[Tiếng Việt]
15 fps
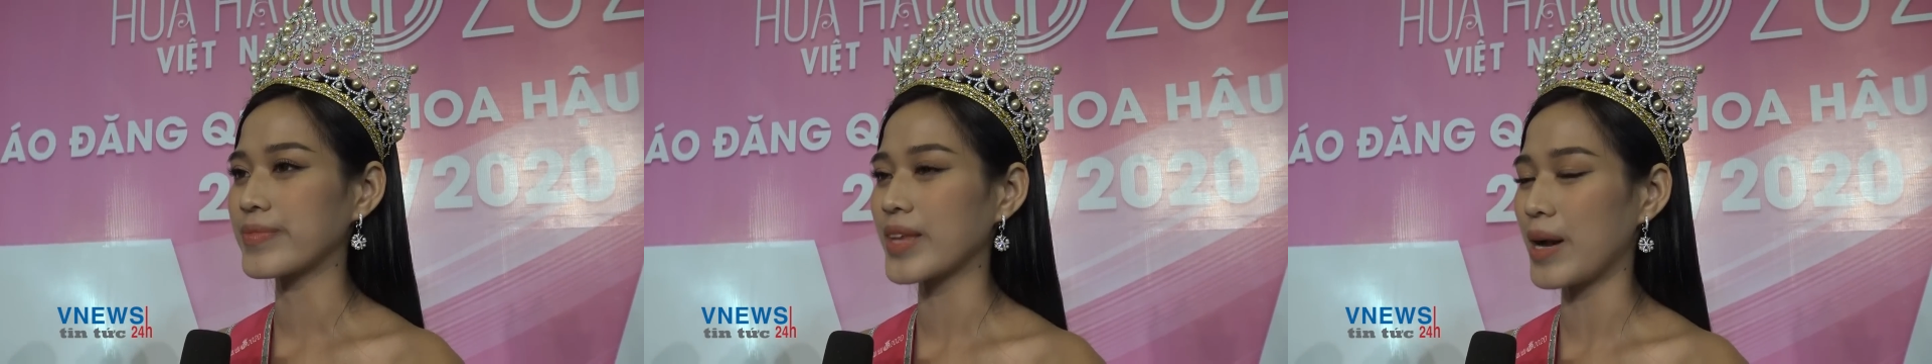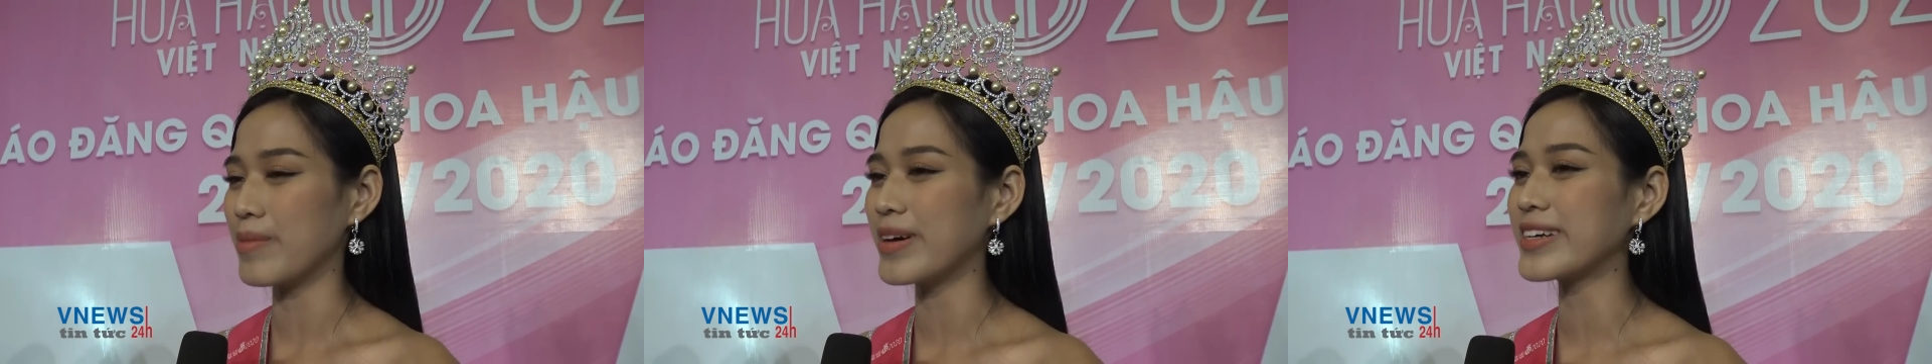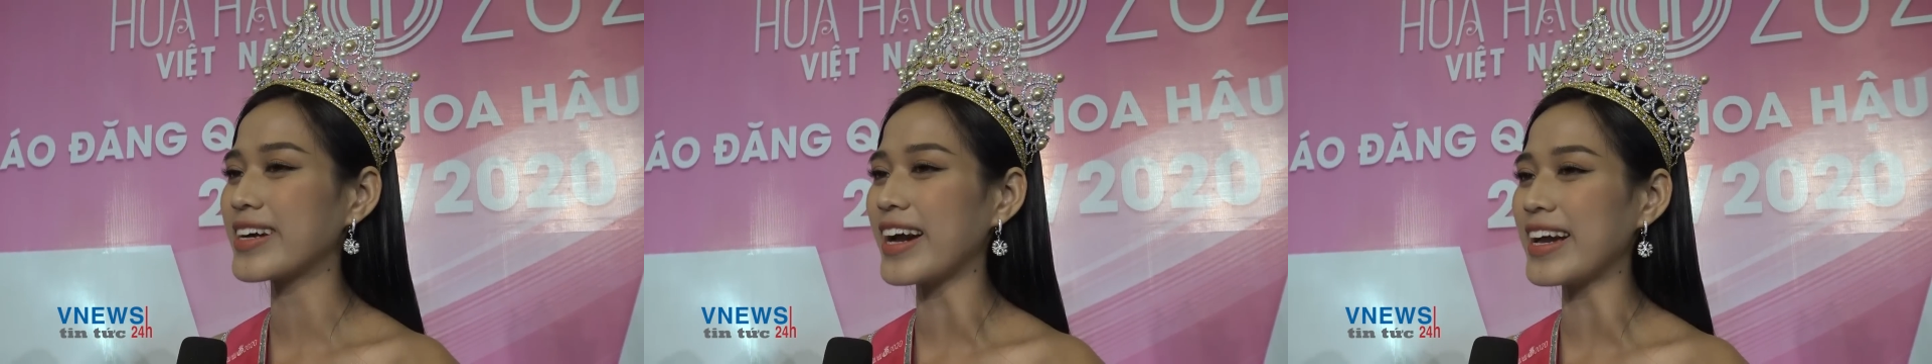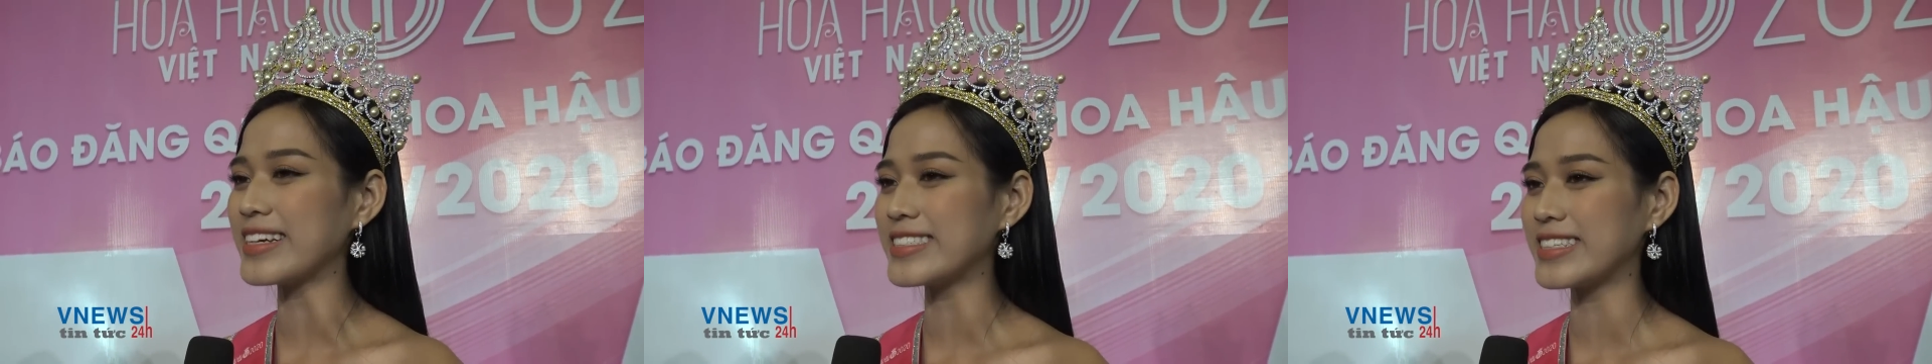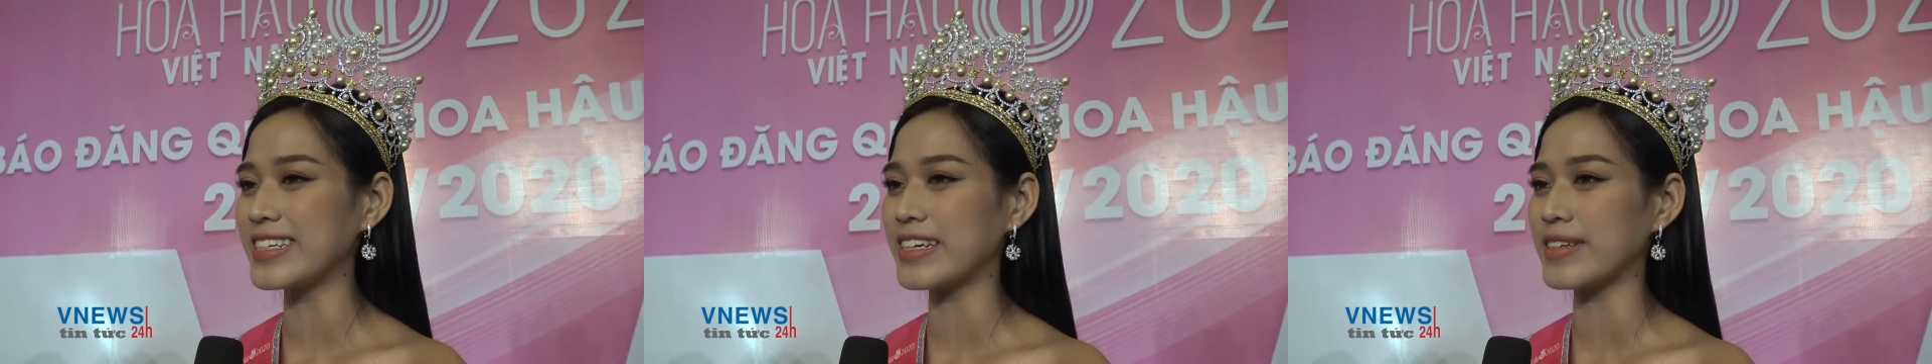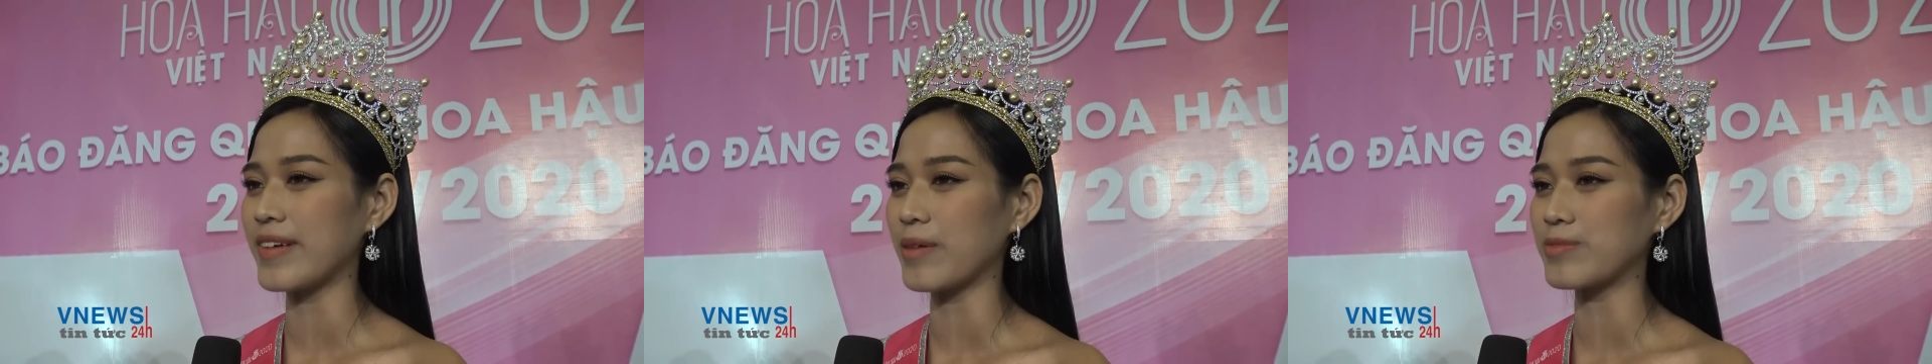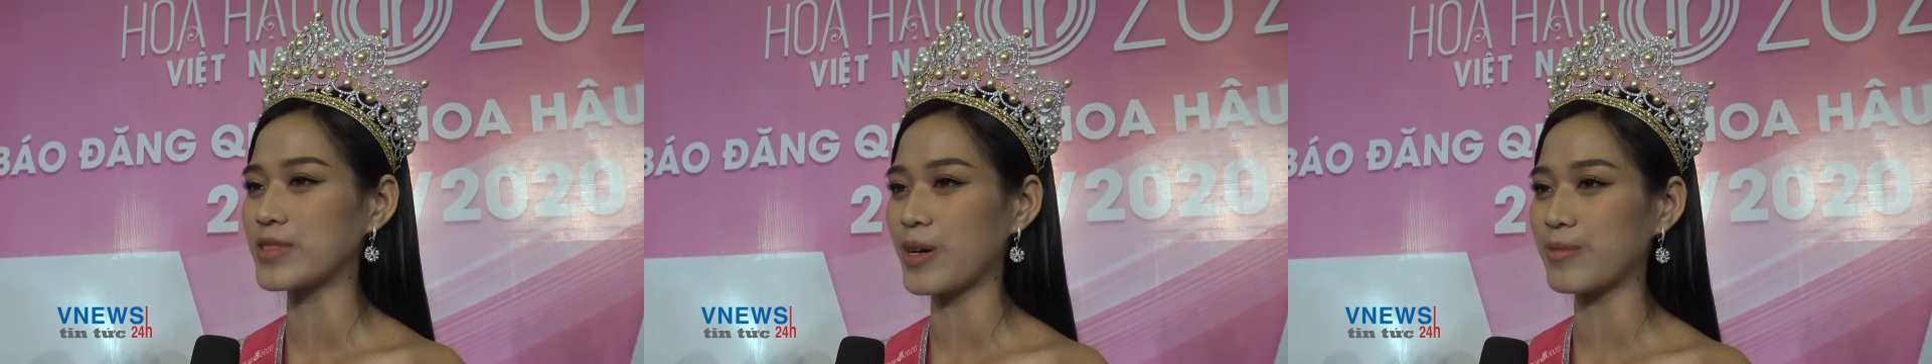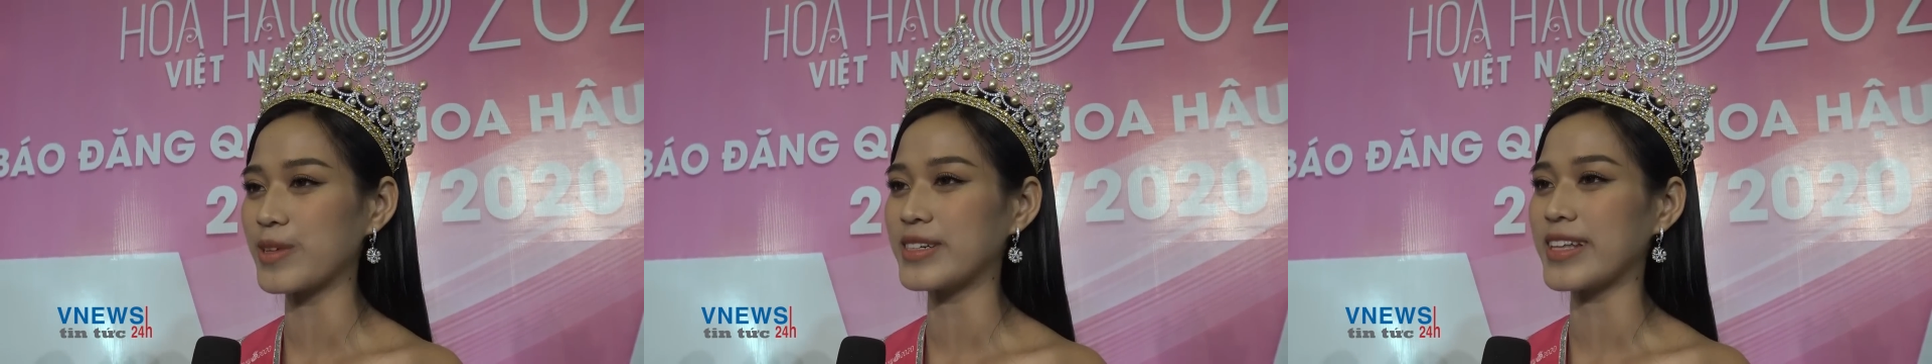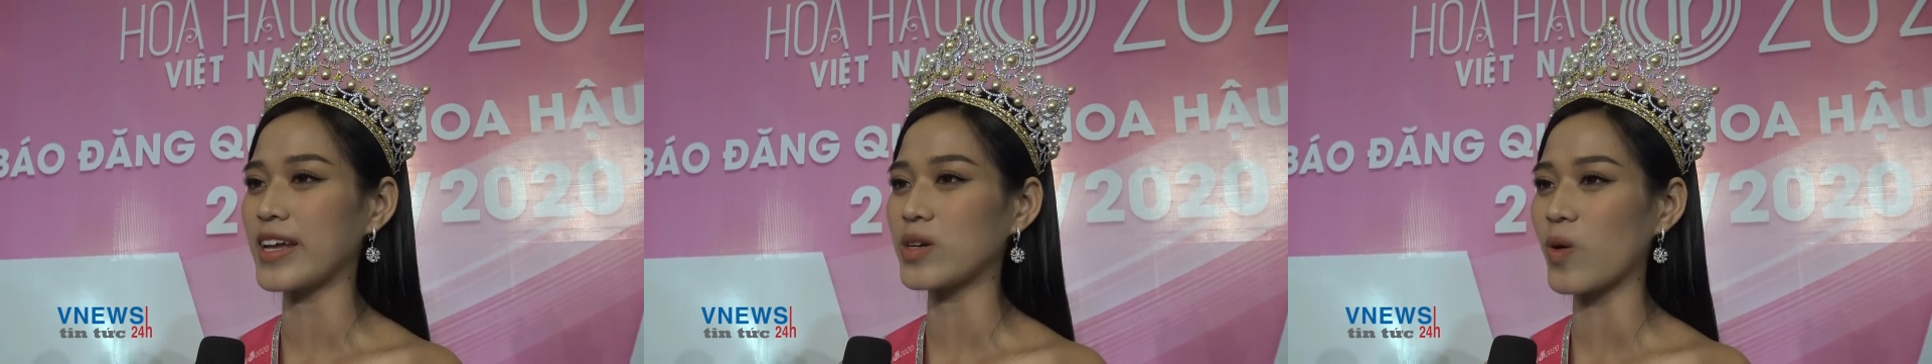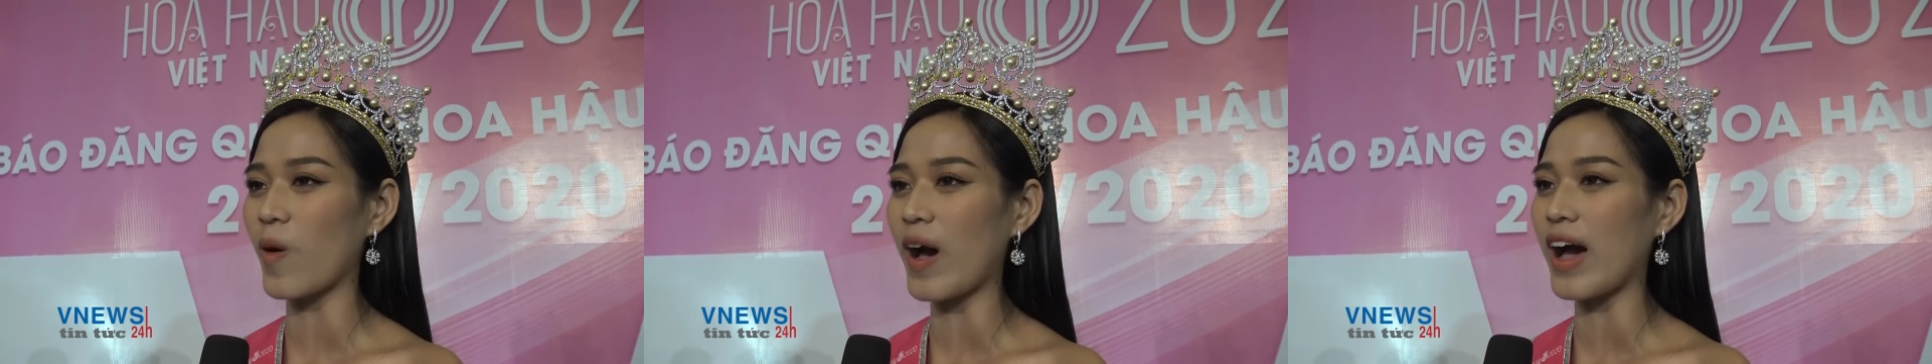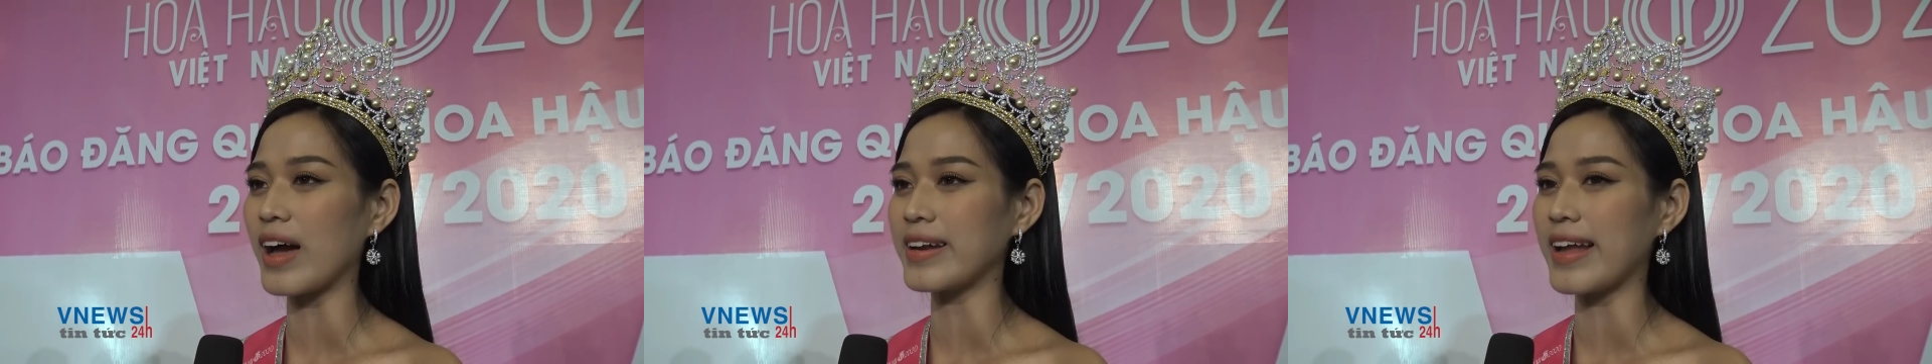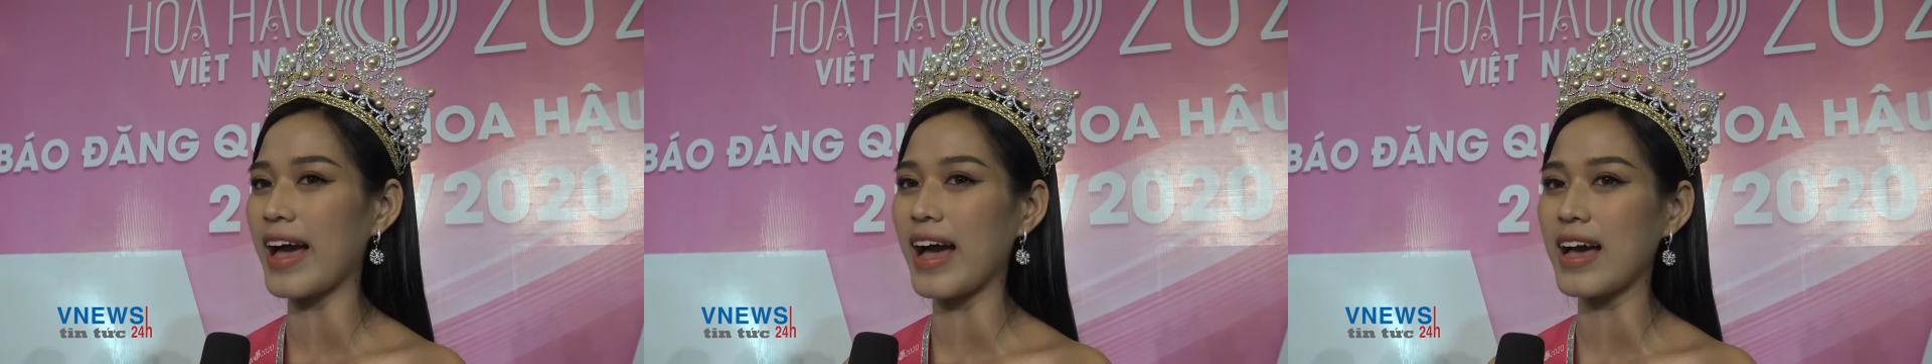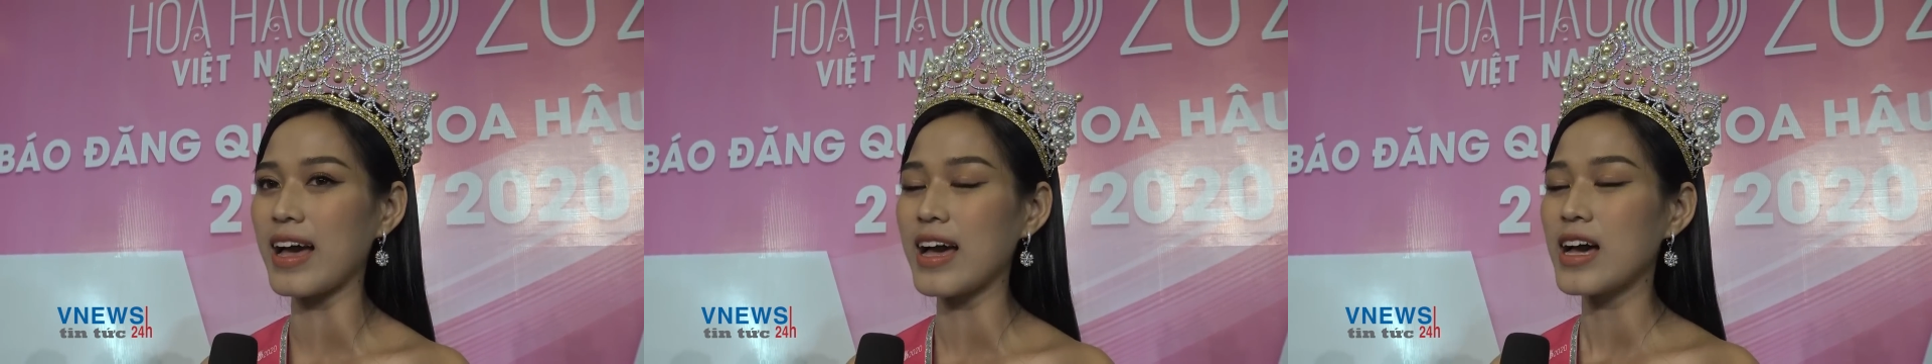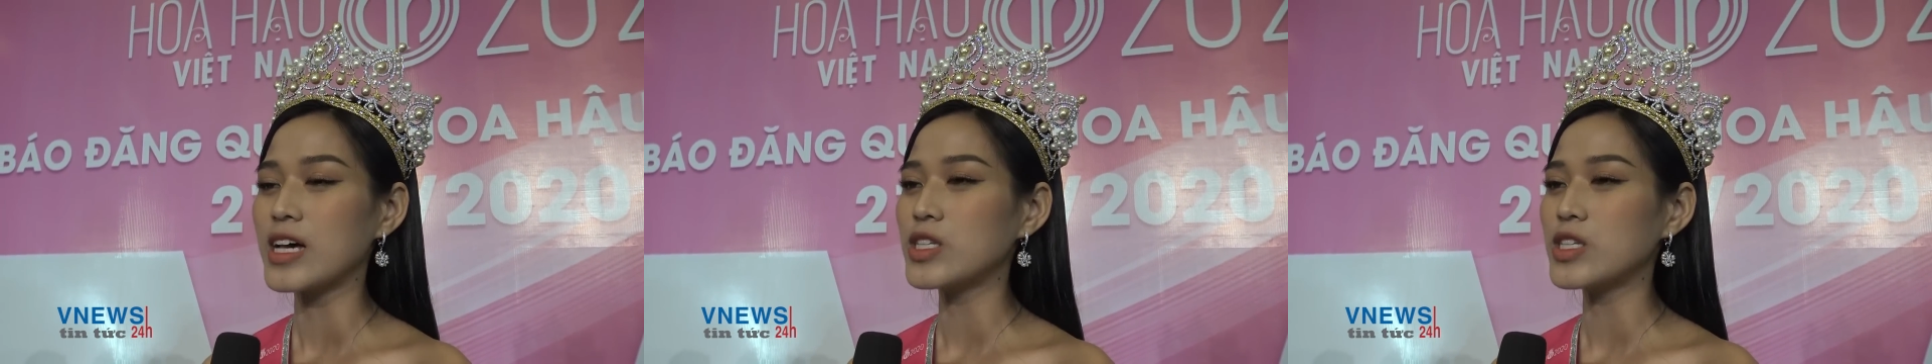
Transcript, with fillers: cảm ơn các anh chị trong thời gian qua đã